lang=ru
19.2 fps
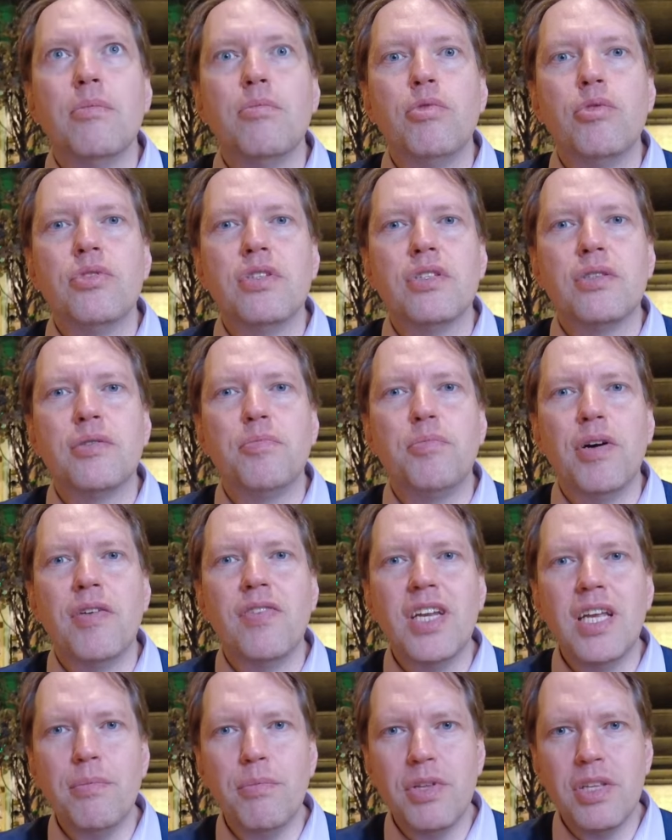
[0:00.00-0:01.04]
будет по
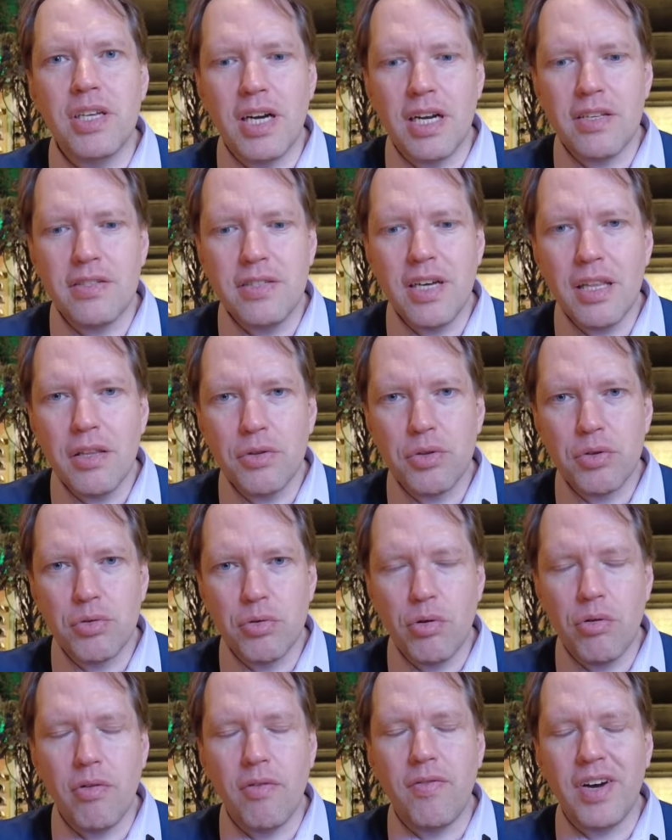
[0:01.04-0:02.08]
времени растянута,
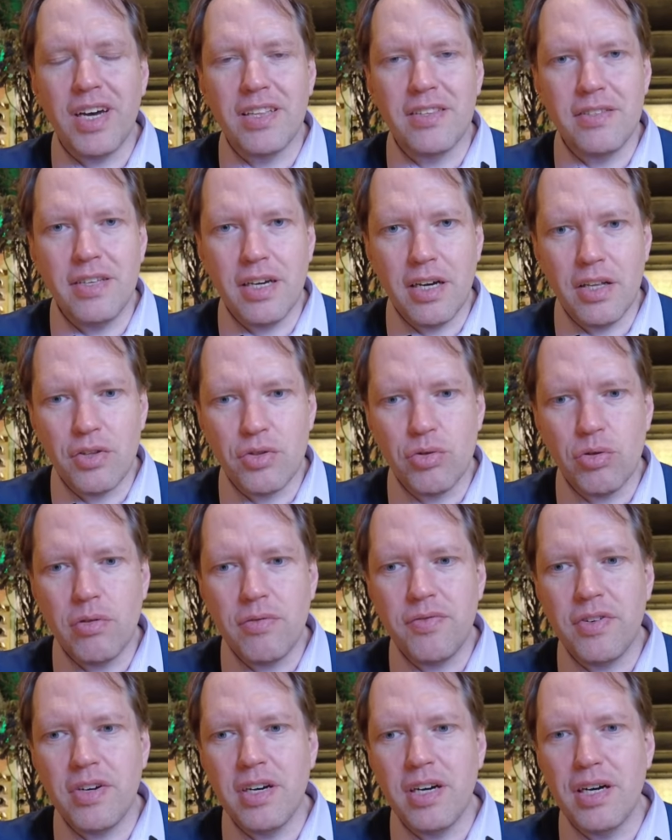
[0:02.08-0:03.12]
но в конце
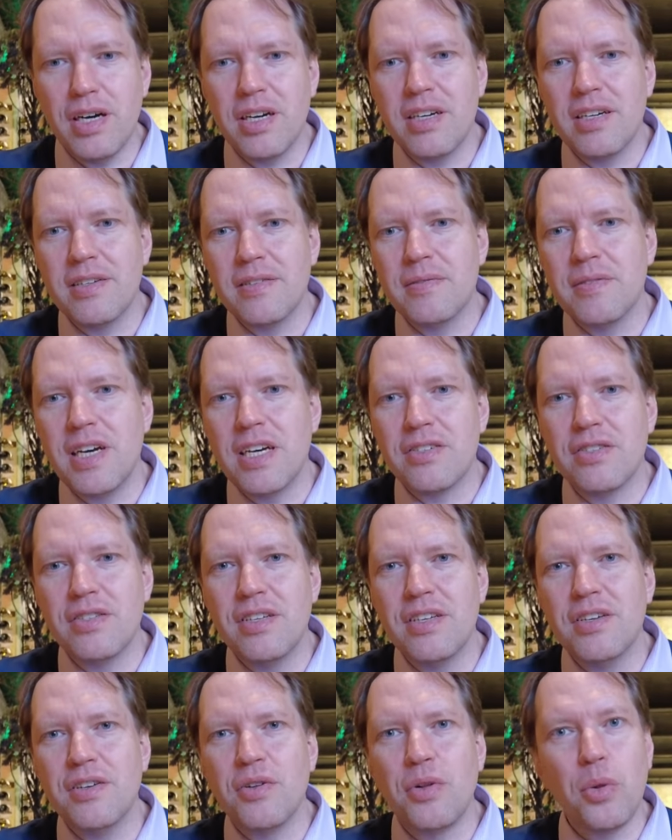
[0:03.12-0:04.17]
концов а,
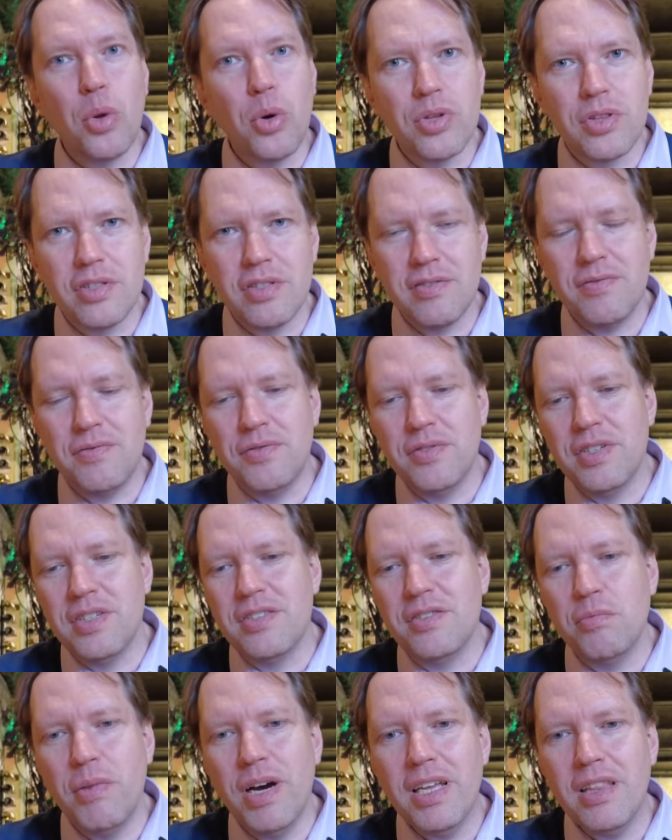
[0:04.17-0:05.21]
каждый лот в
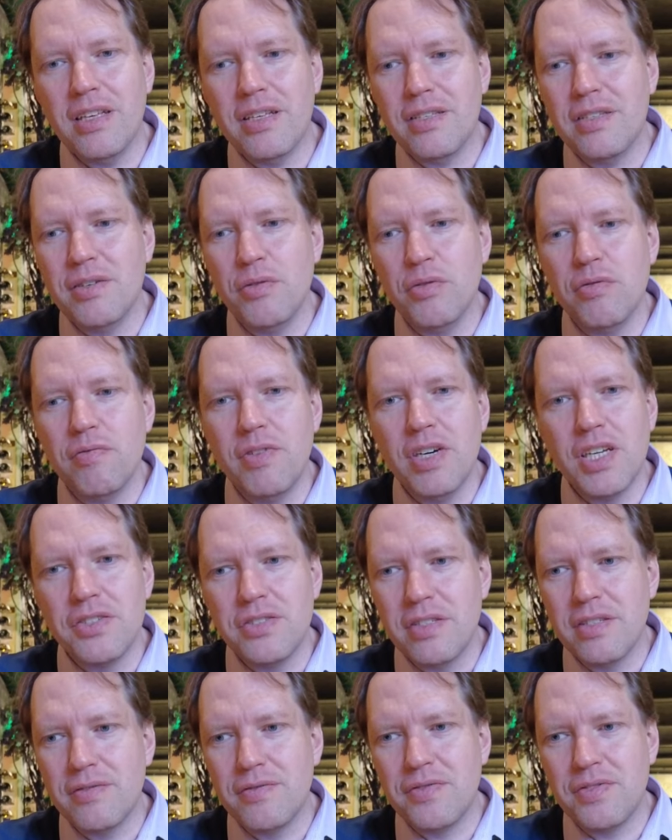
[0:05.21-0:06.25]
Смайниксе, он
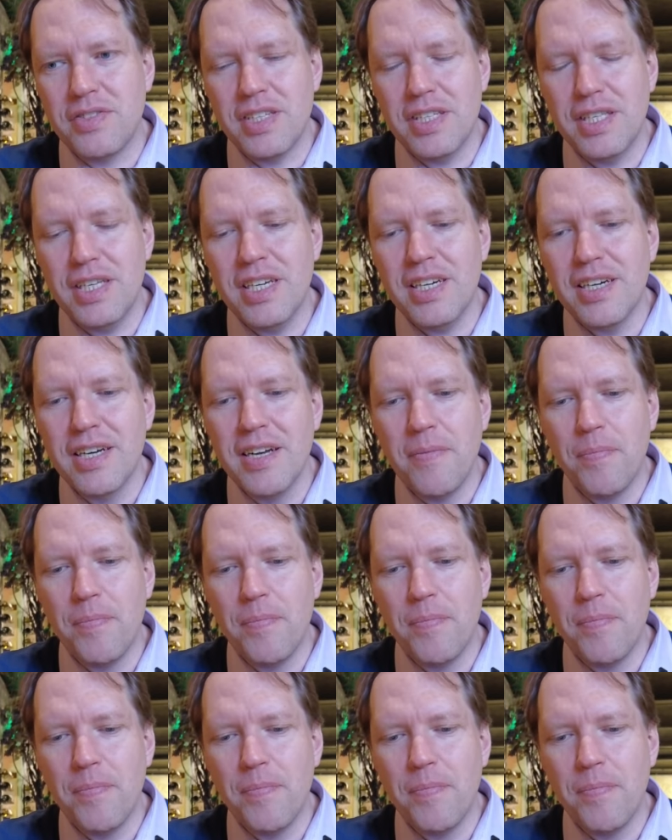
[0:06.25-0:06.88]
вырастет в цене,